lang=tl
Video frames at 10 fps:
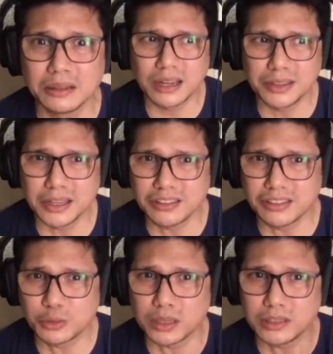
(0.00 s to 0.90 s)
So I think he
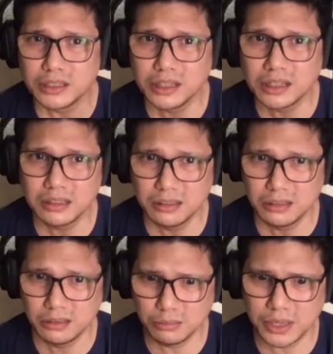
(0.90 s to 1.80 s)
just wanted it
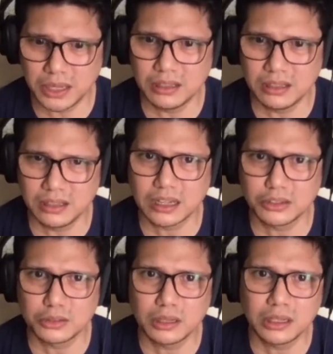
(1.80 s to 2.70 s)
to be
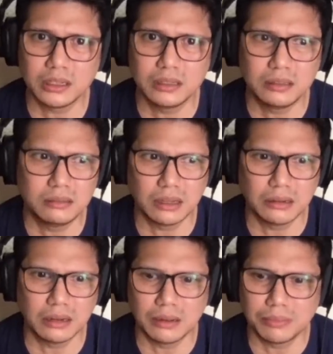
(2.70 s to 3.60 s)
like a solid,
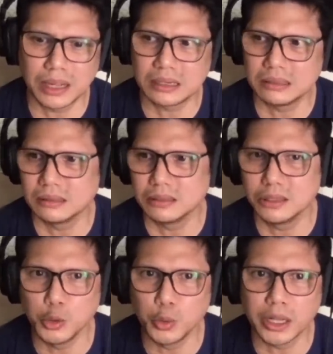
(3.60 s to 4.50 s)
ano lang, parang
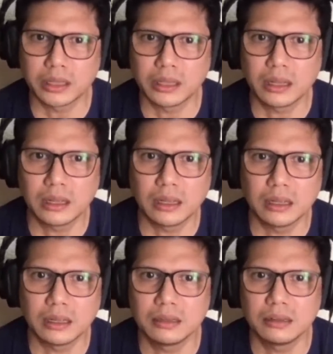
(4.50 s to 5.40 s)
unit na